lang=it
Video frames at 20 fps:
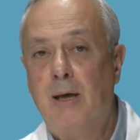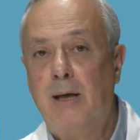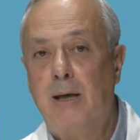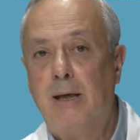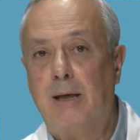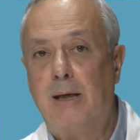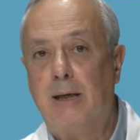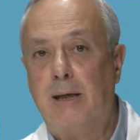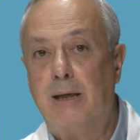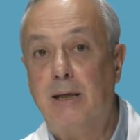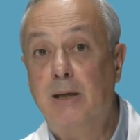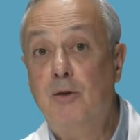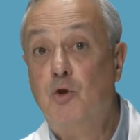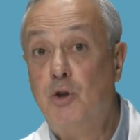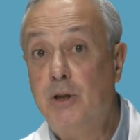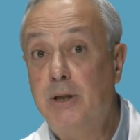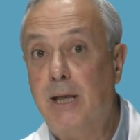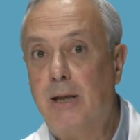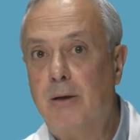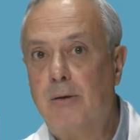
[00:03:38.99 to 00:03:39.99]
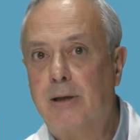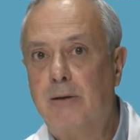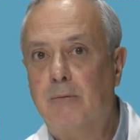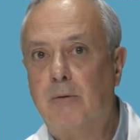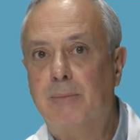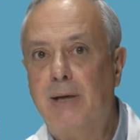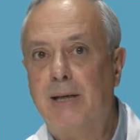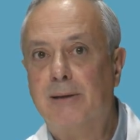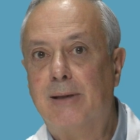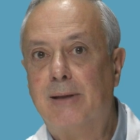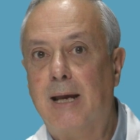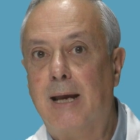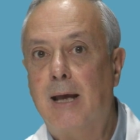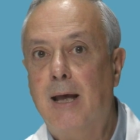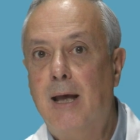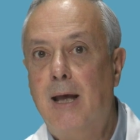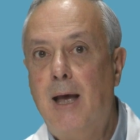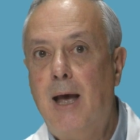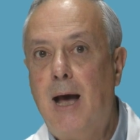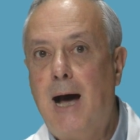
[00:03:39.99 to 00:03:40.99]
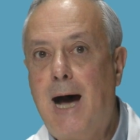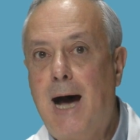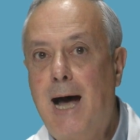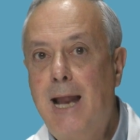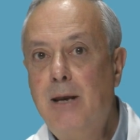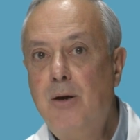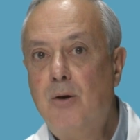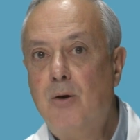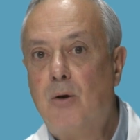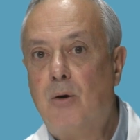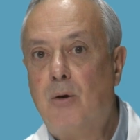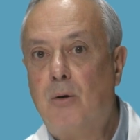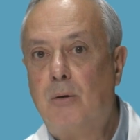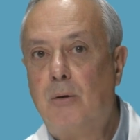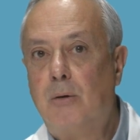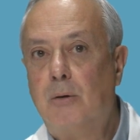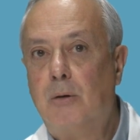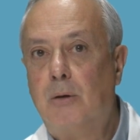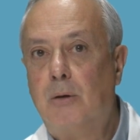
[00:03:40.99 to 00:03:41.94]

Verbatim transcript: eh, incide notevolmente, hanno eh,